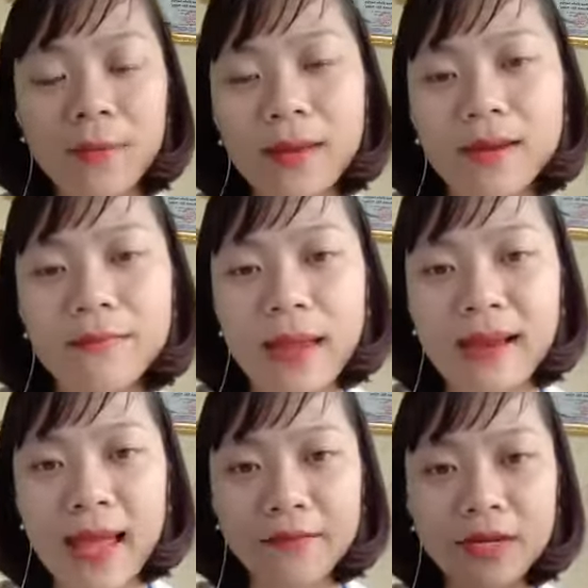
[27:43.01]
các bạn bán
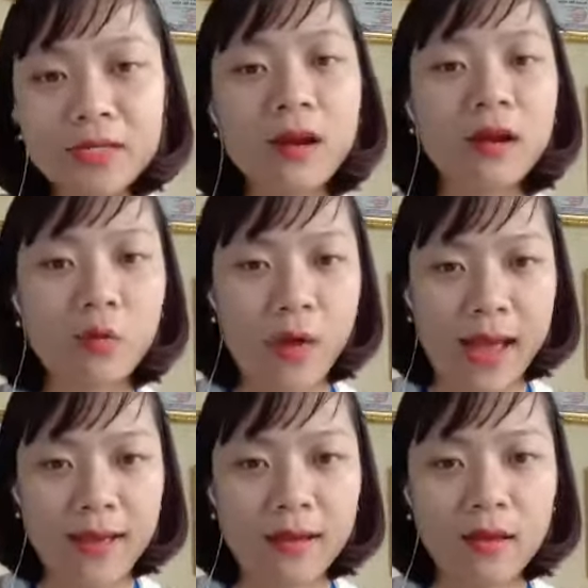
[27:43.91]
hàng vẫn chưa hiệu
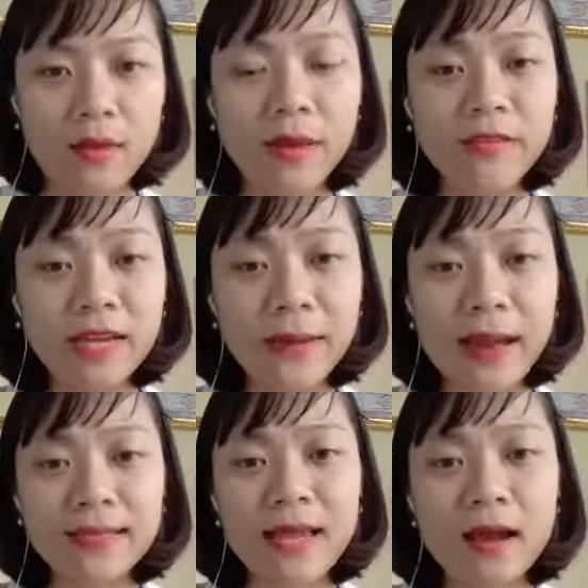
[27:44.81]
quả. Bởi vì các
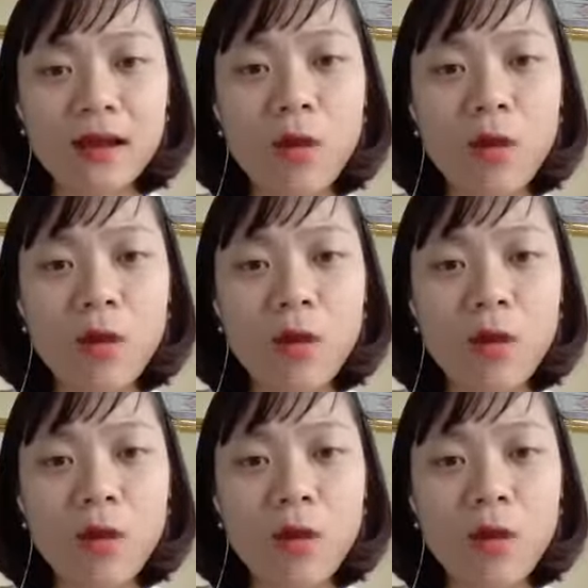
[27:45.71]
bạn gì ạ?